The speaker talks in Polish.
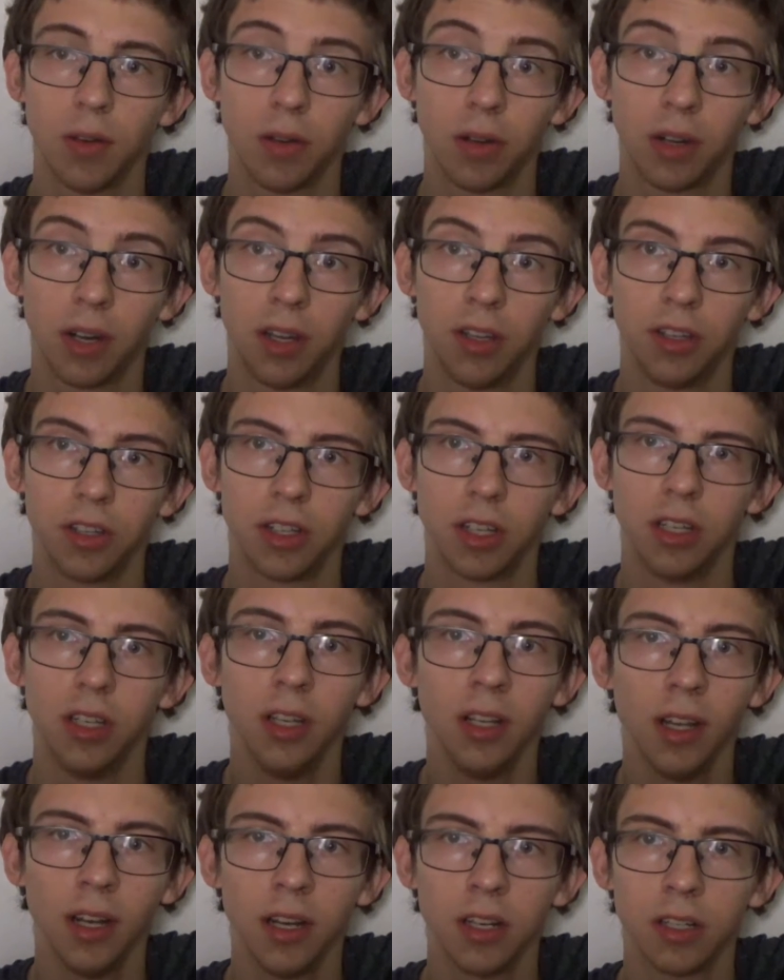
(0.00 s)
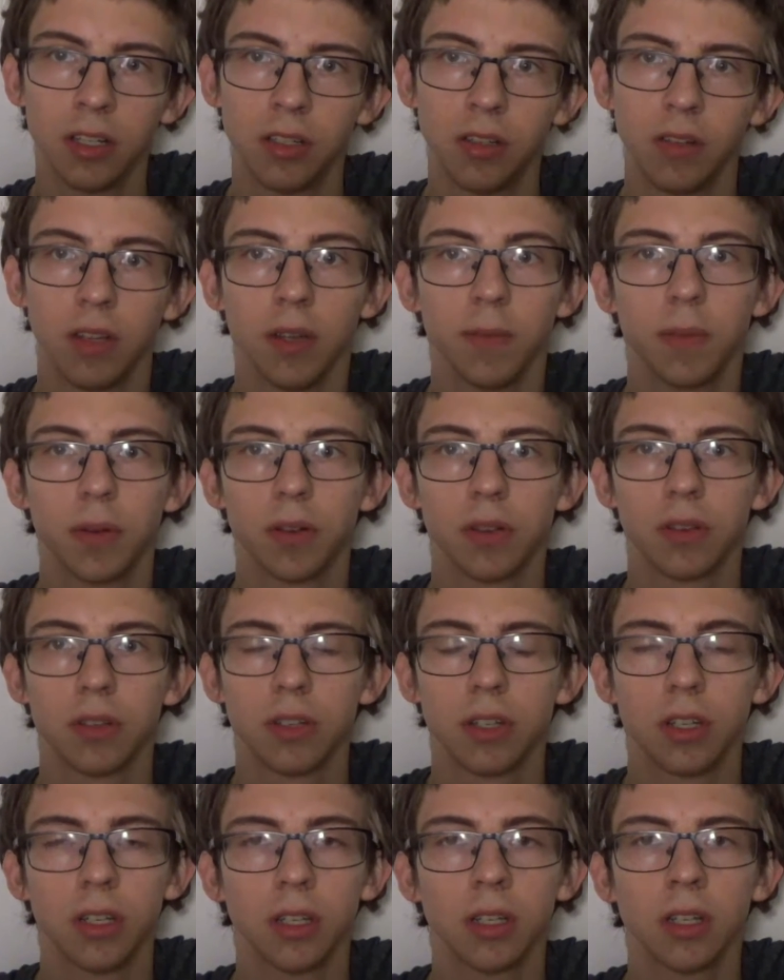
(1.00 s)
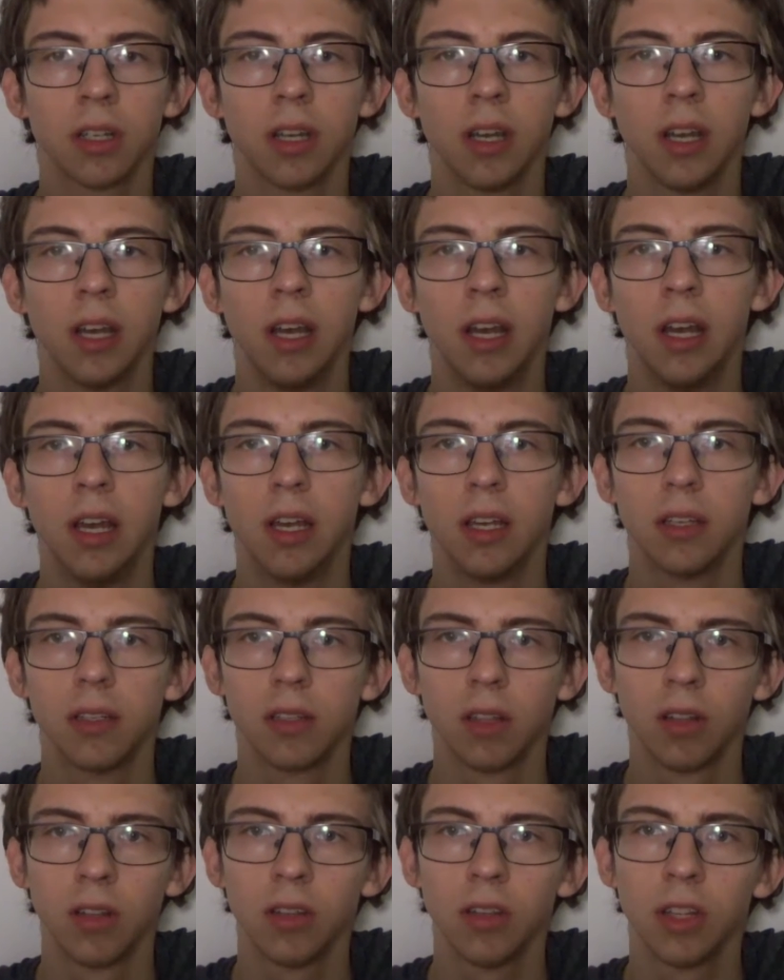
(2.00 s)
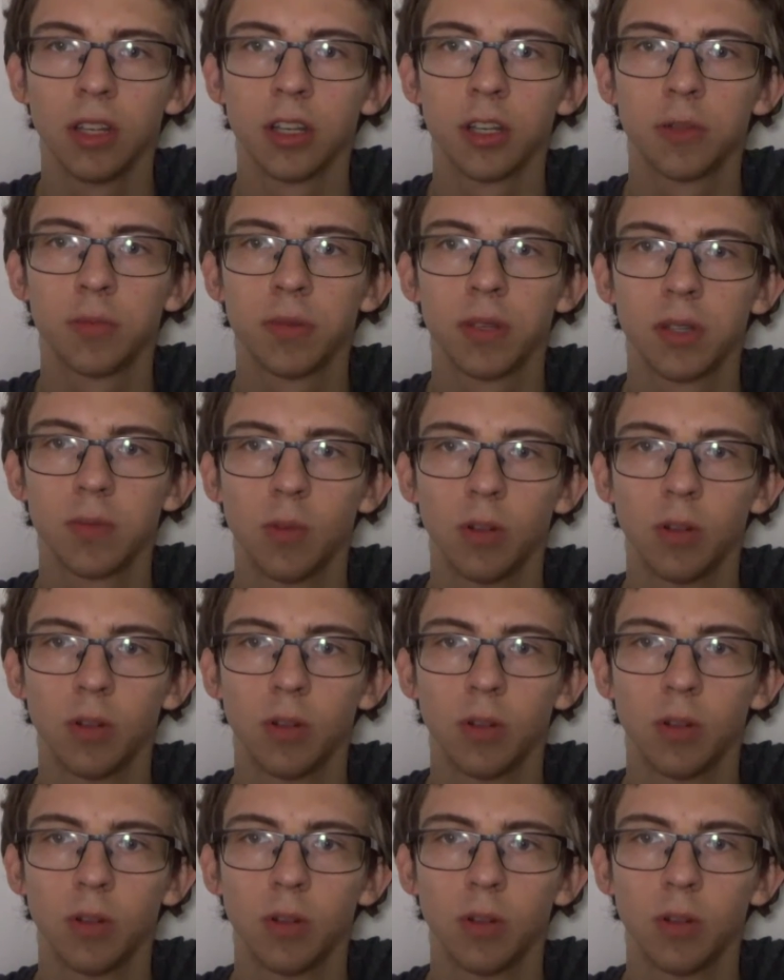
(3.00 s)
organiczna nie należy do najprostszych, stąd też przez